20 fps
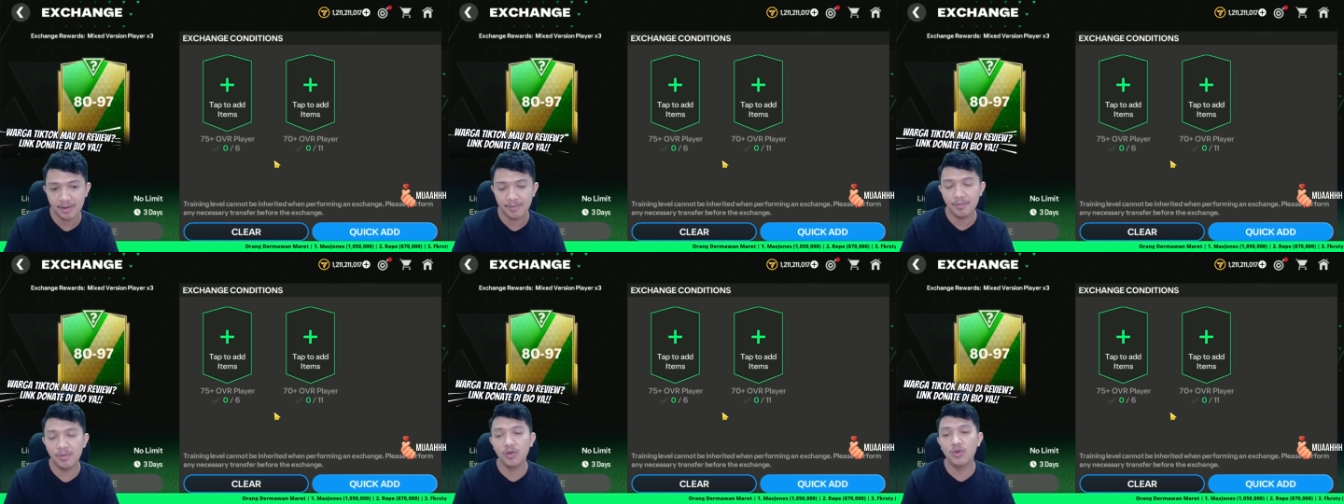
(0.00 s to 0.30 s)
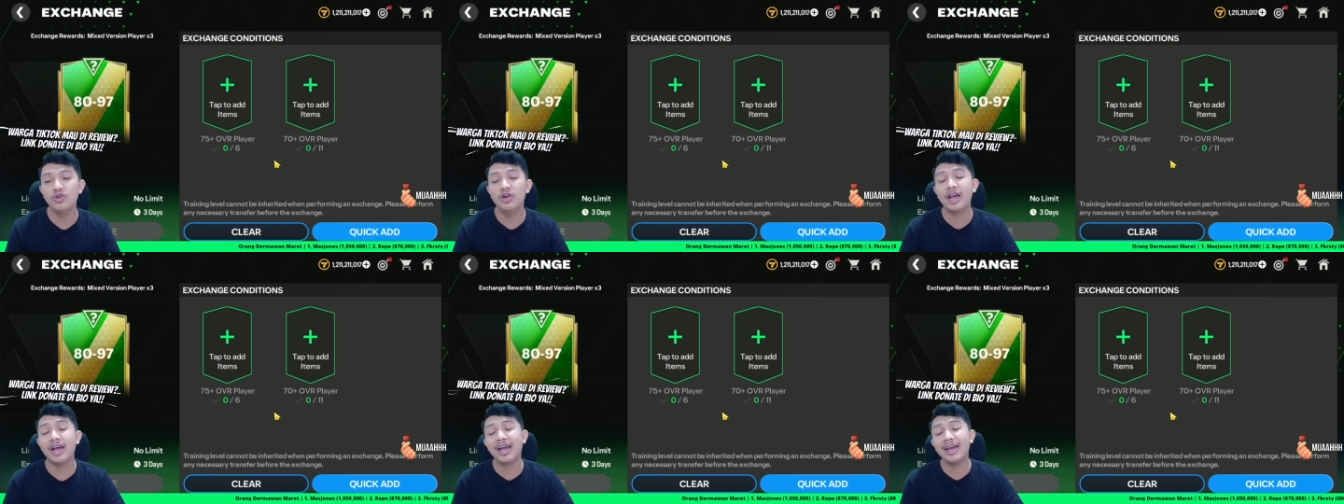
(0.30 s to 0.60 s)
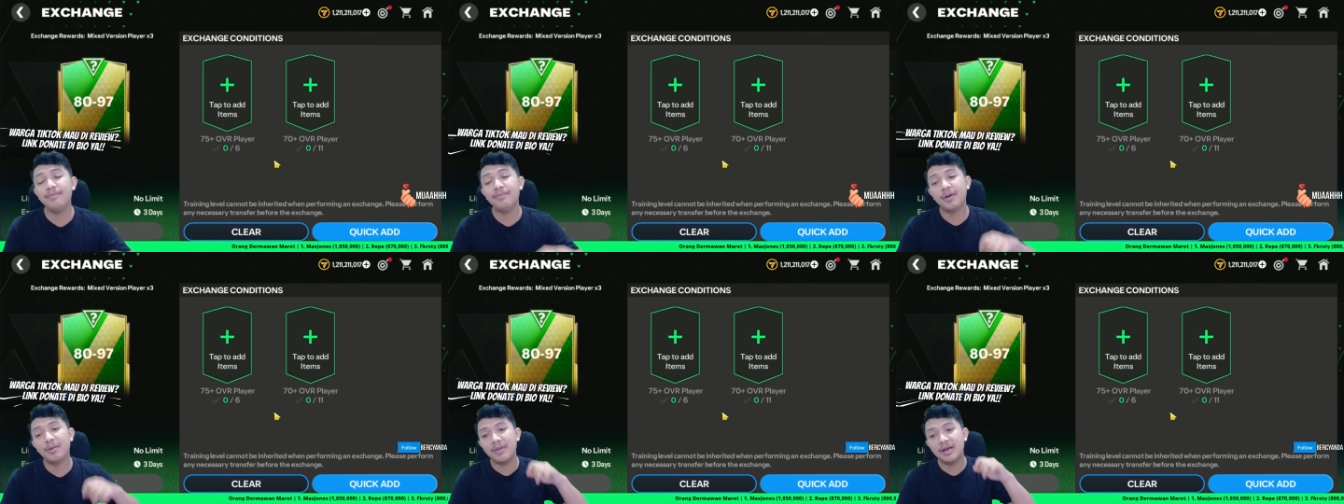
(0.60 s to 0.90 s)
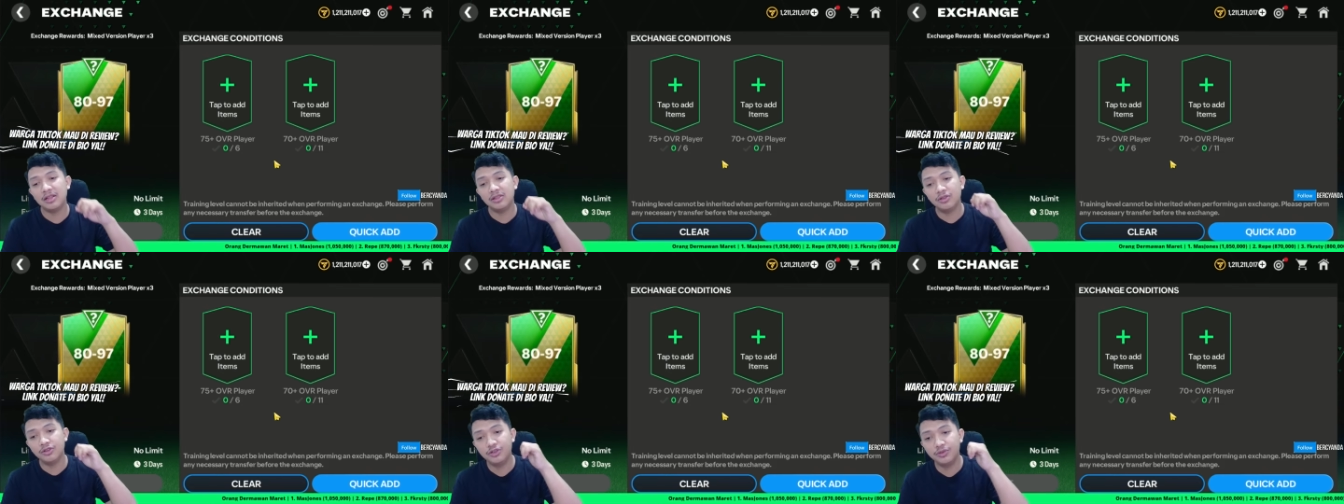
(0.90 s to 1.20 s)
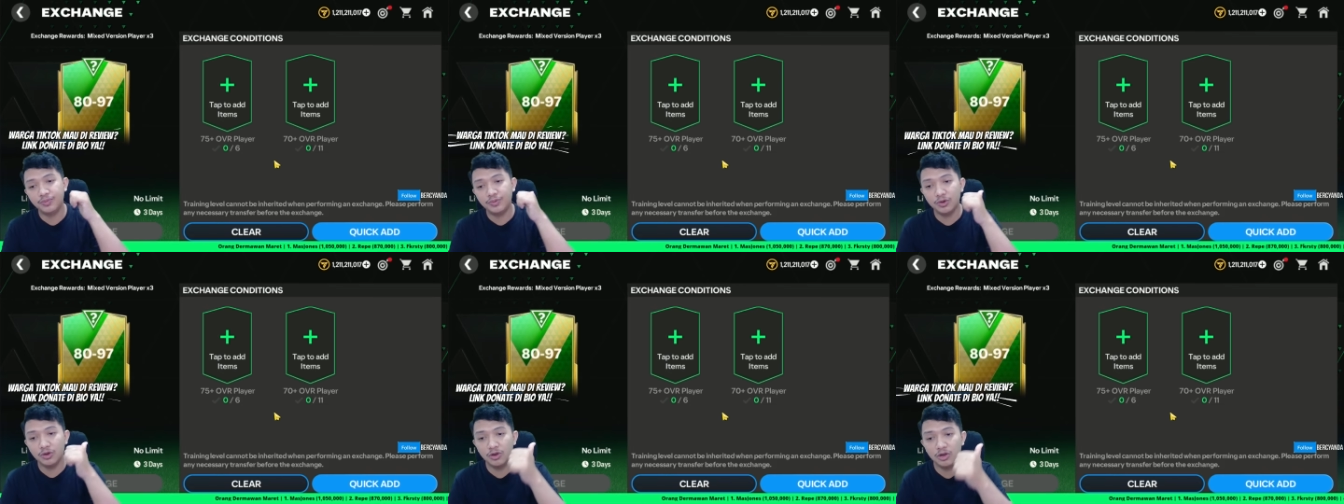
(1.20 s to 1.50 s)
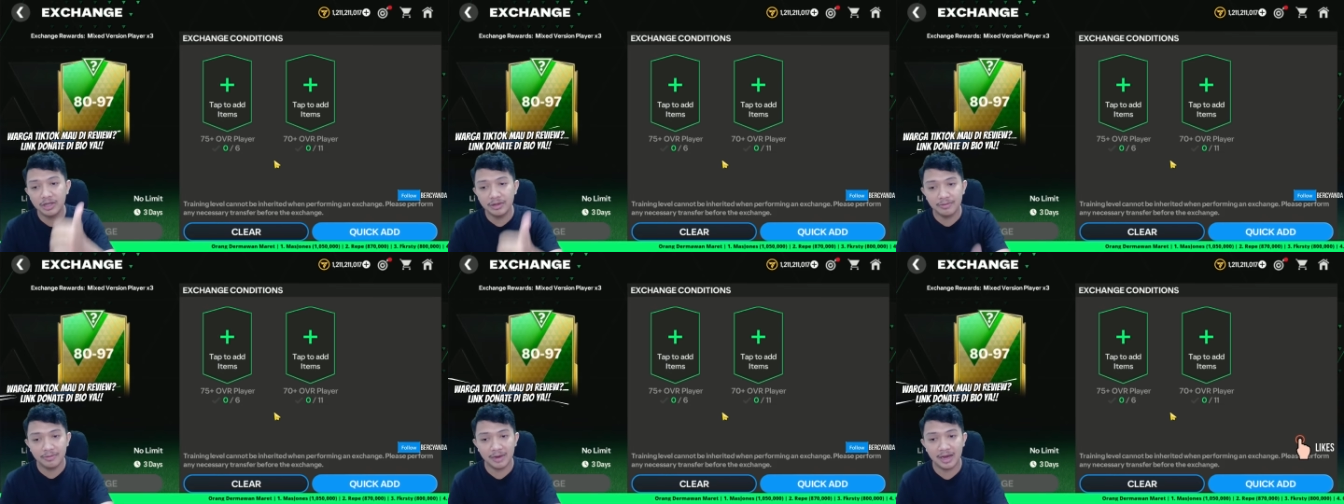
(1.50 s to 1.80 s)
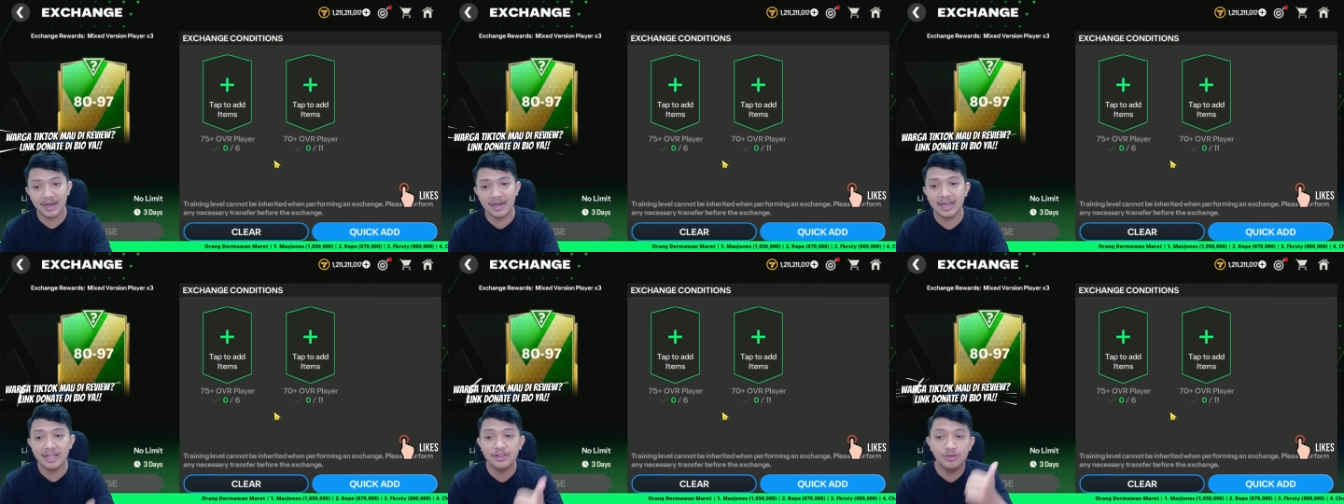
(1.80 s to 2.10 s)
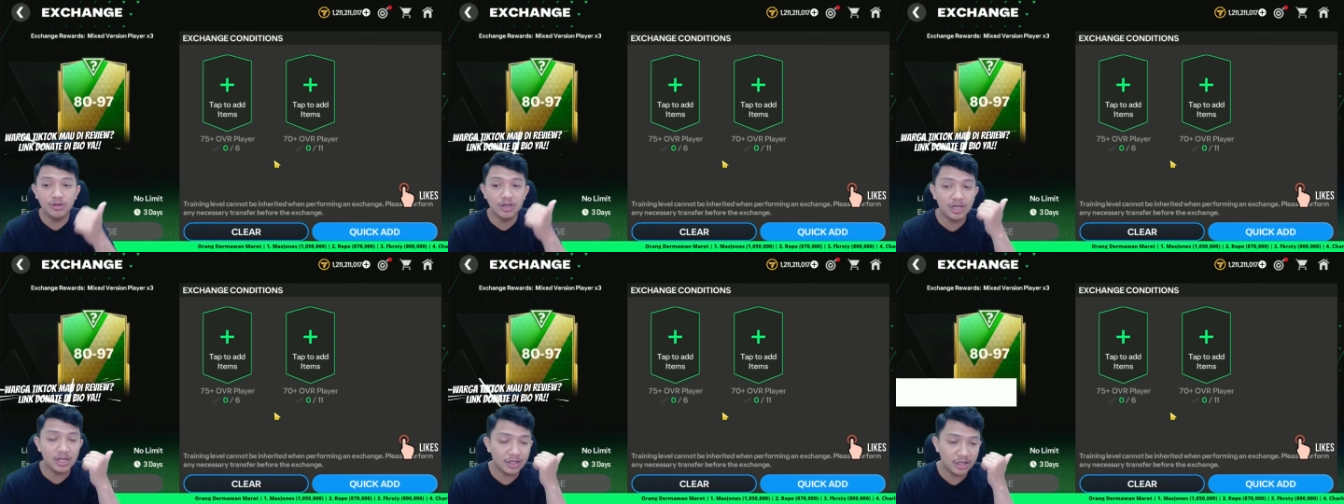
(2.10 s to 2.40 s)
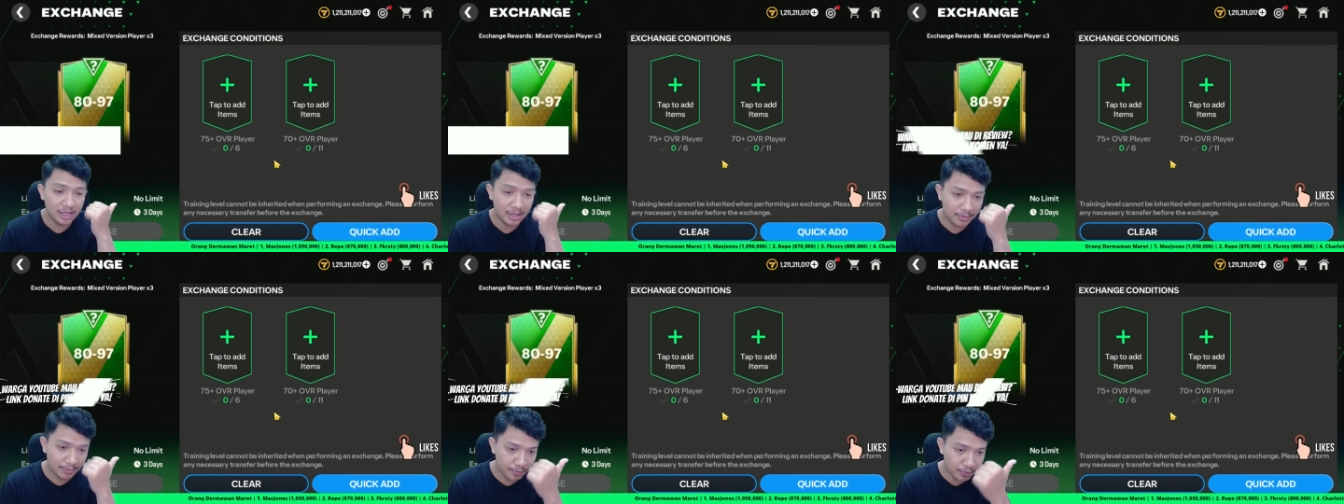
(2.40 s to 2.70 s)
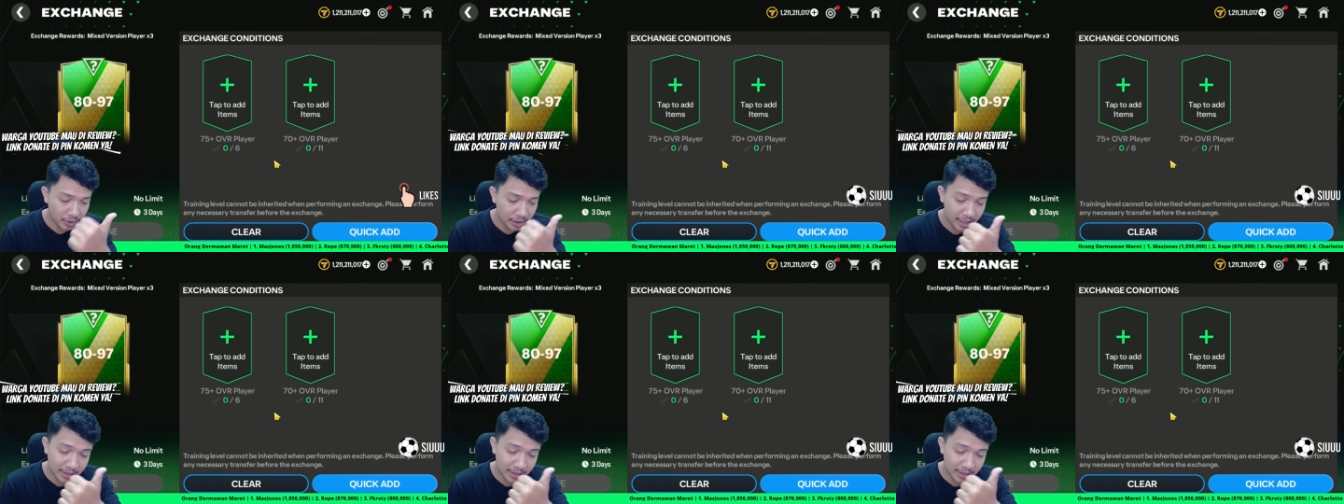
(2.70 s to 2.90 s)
menggunakan pemain 75 dan juga 6,